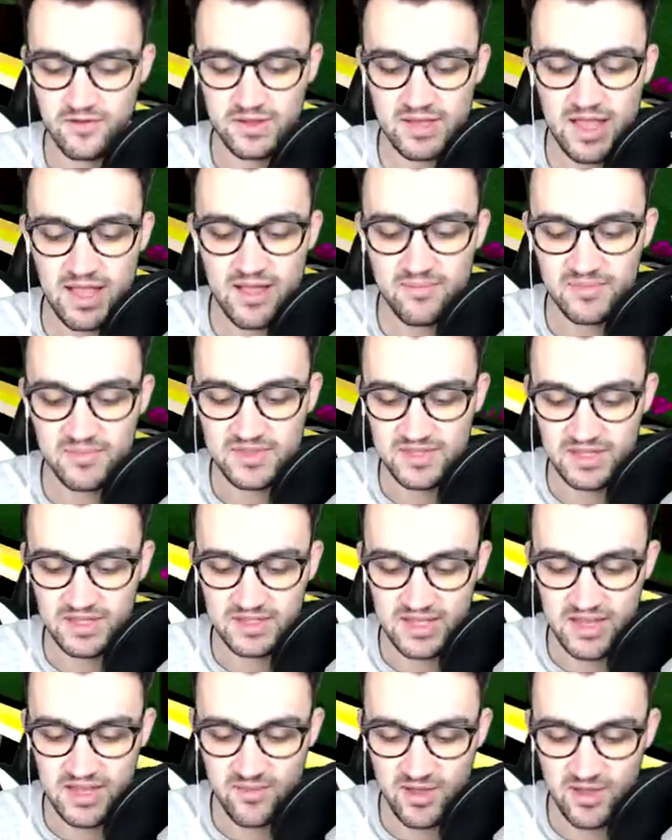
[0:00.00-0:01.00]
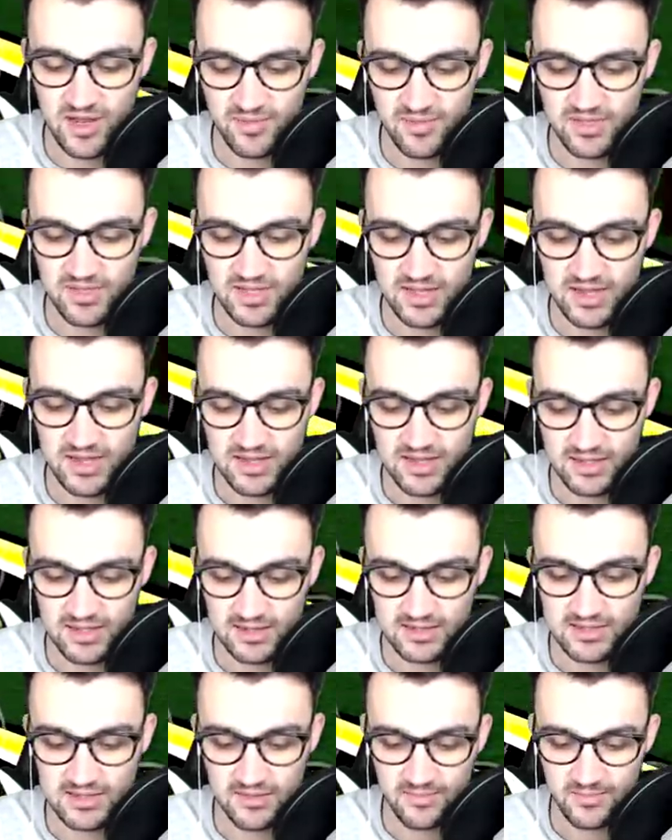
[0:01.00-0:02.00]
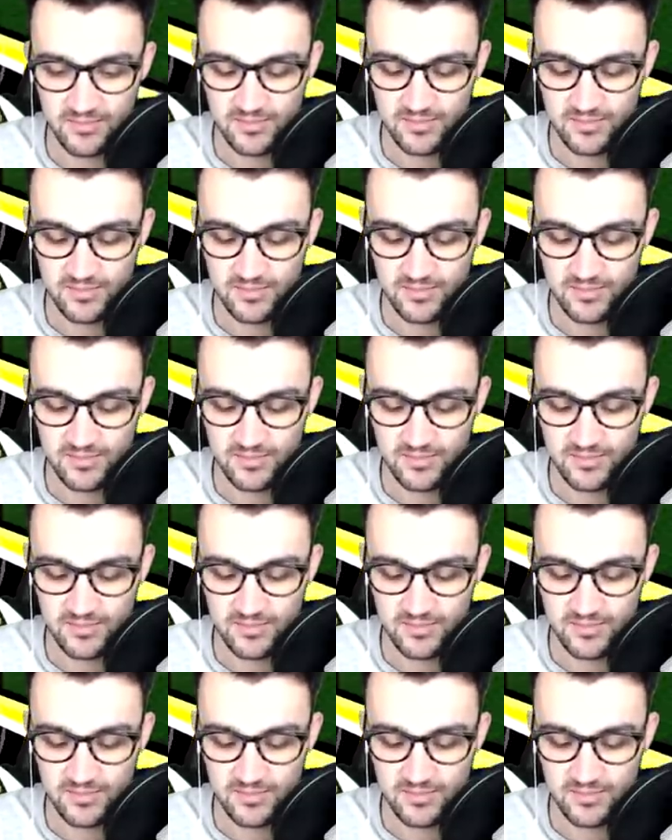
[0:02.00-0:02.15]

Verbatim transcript: Verdammt, der Dämon hat mich hier gekillt.